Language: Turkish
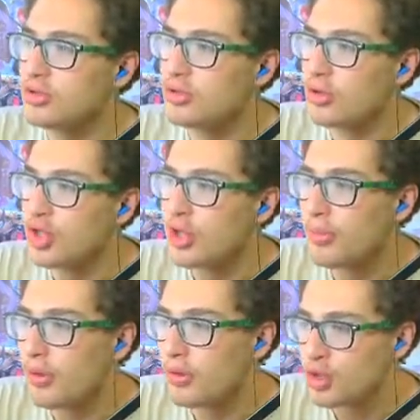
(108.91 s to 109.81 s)
Özel
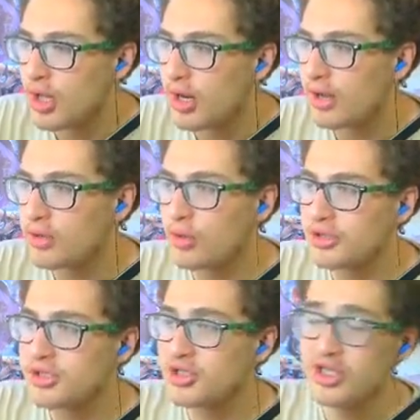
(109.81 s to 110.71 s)
özel hareket
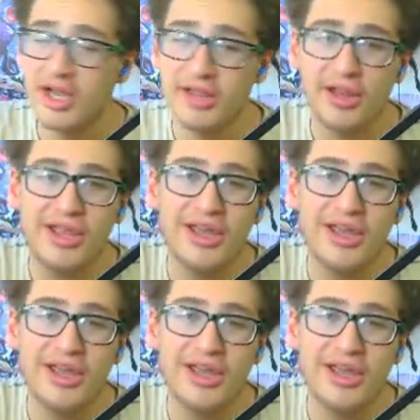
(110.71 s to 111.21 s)
olacağız. Sirenler